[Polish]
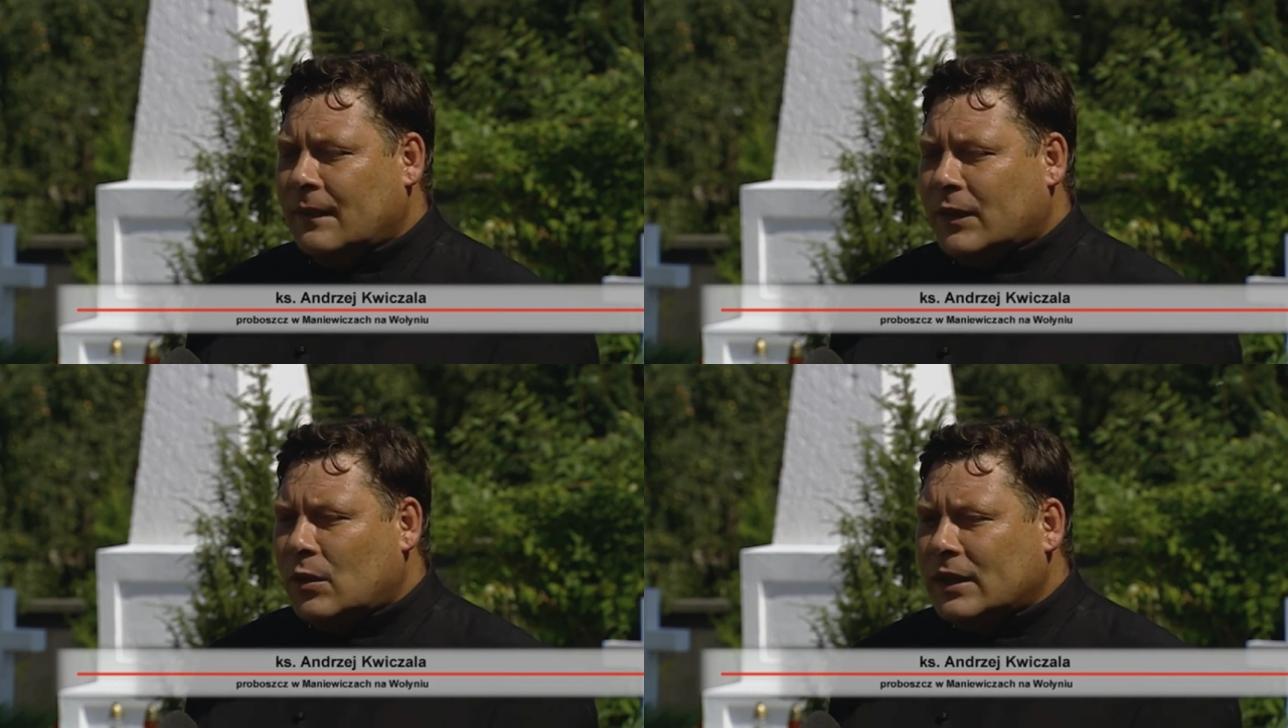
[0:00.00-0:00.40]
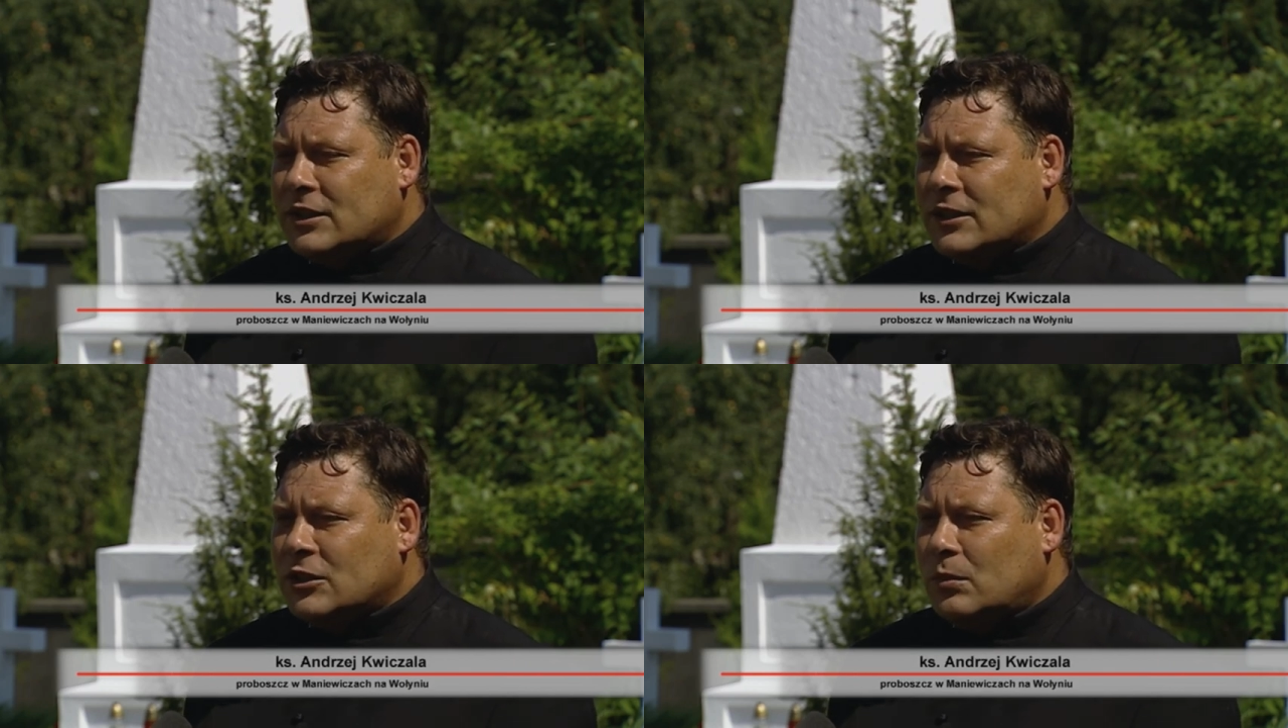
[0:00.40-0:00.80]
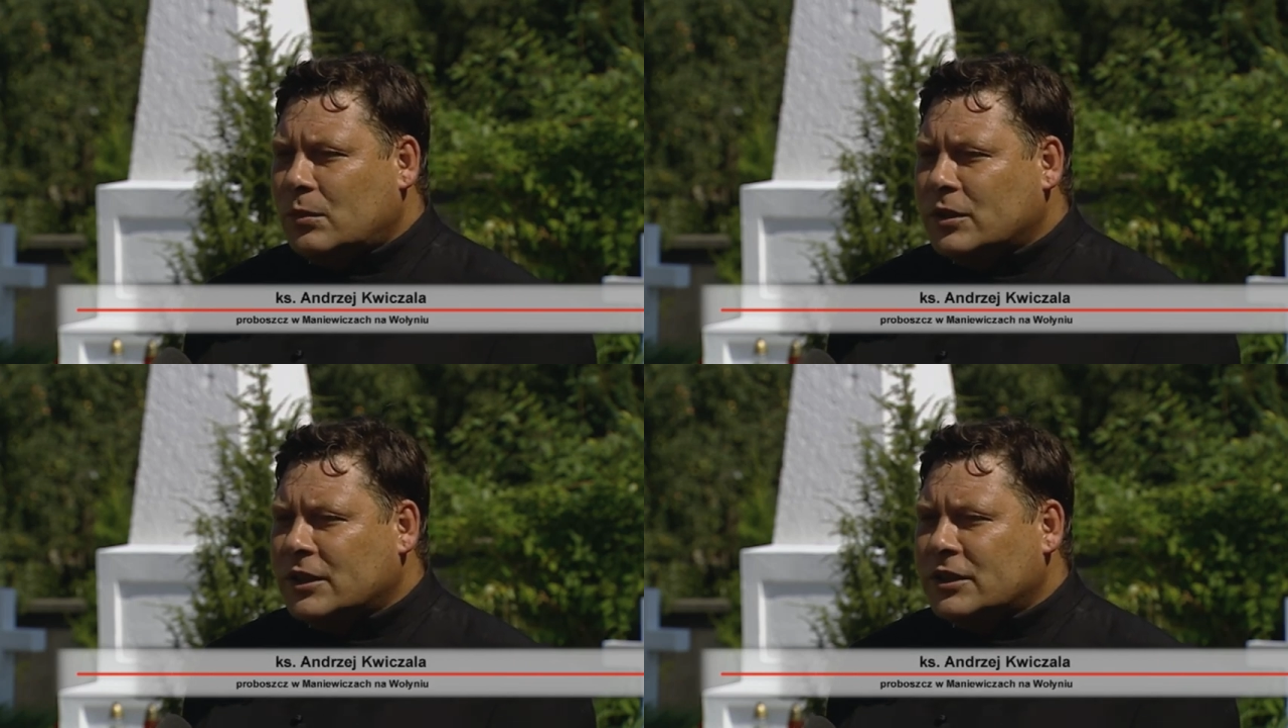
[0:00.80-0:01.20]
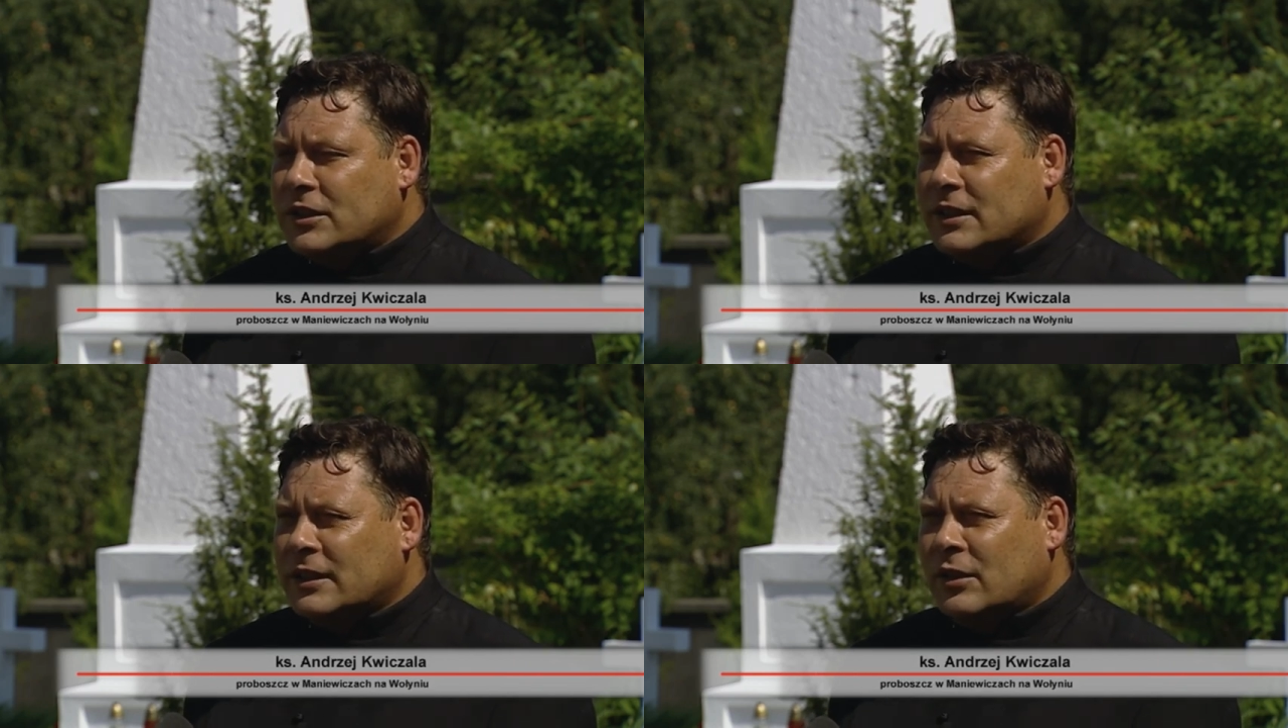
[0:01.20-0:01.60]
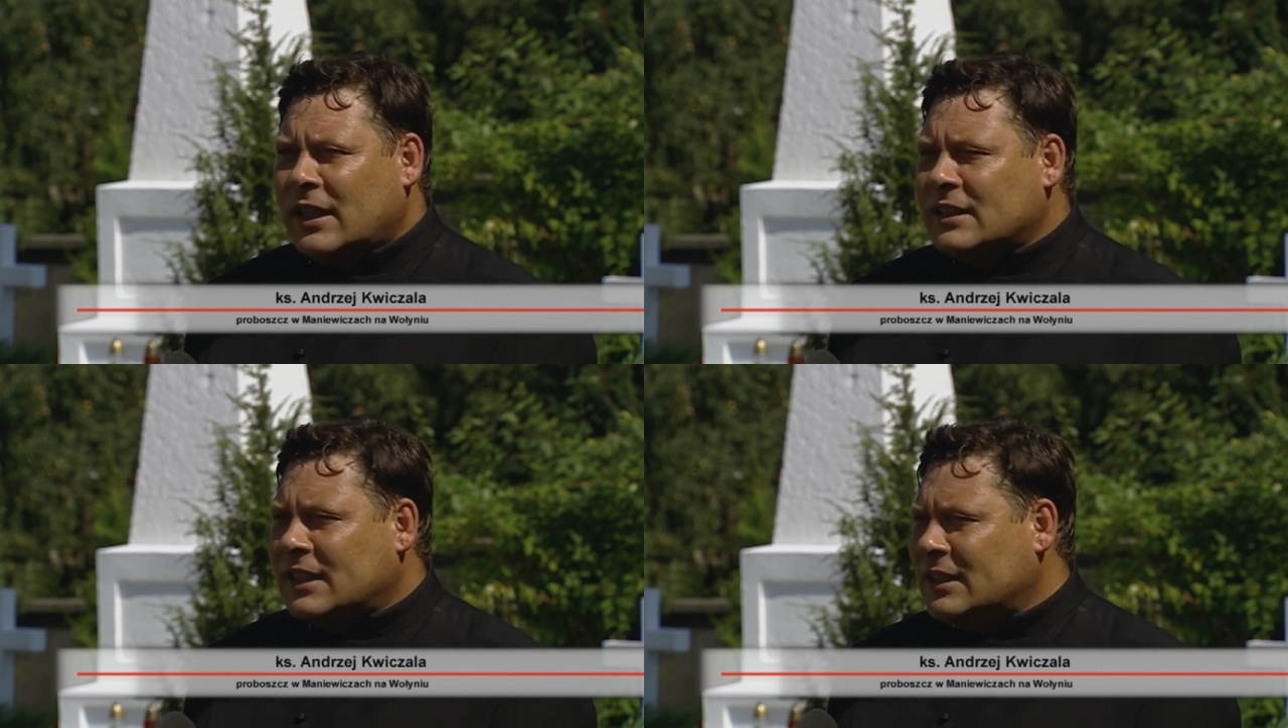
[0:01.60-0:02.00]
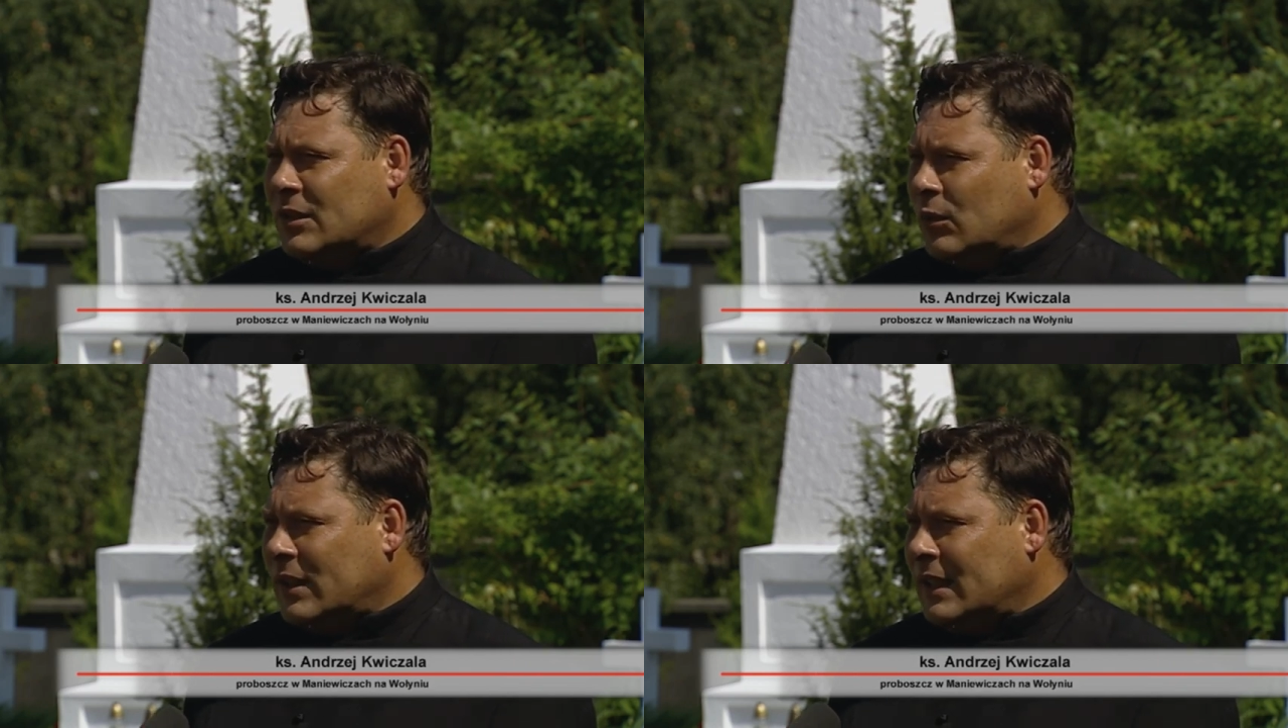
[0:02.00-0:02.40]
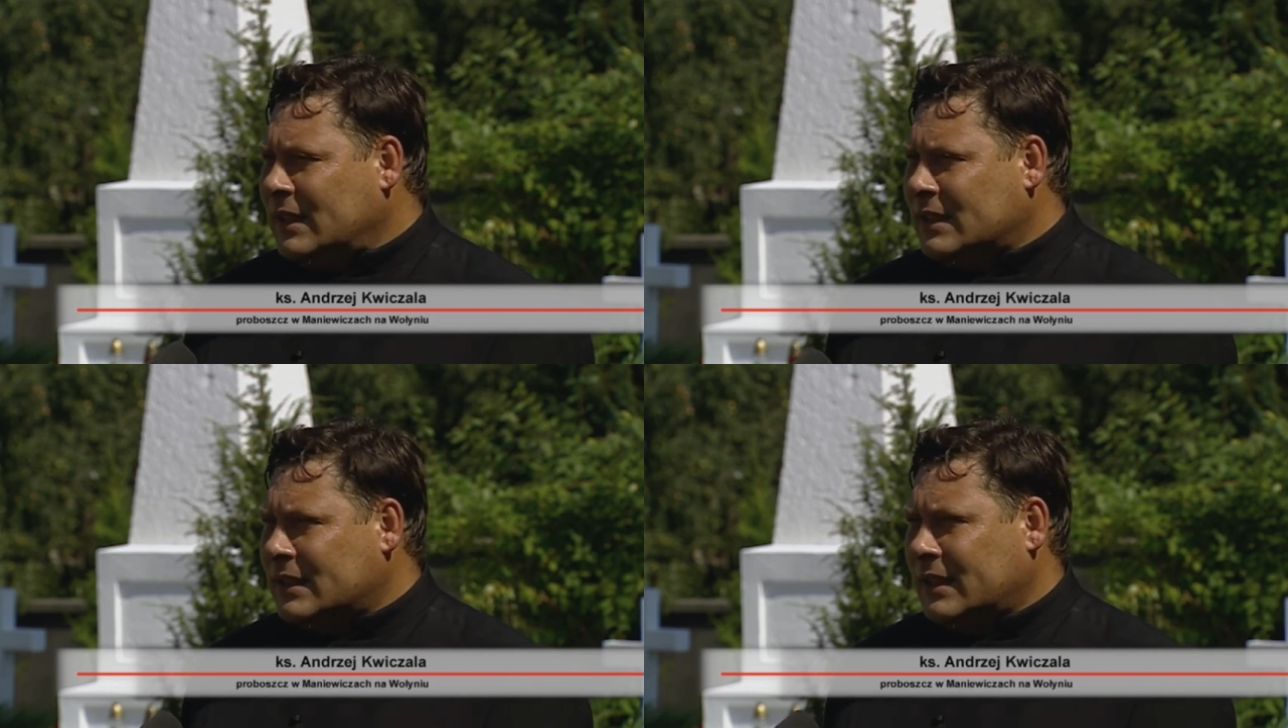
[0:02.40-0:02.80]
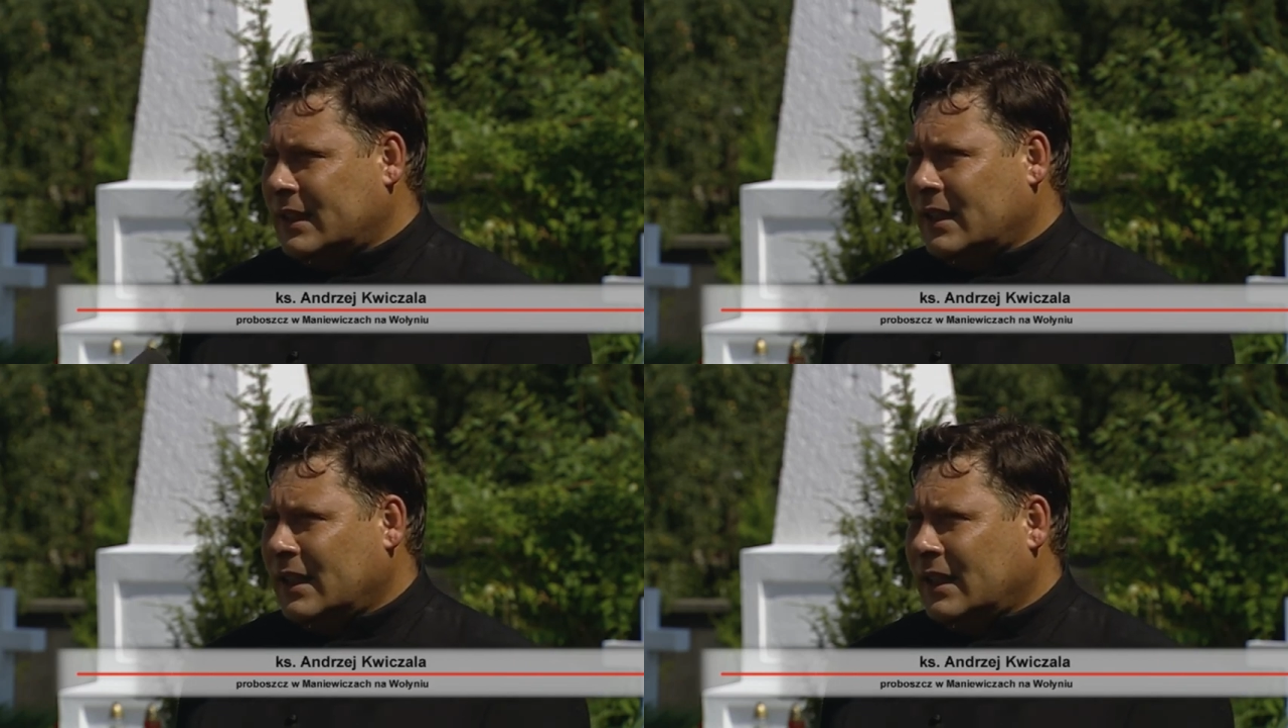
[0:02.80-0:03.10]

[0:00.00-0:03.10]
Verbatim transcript: dołącza się młodzież i organizacje ukraińskie.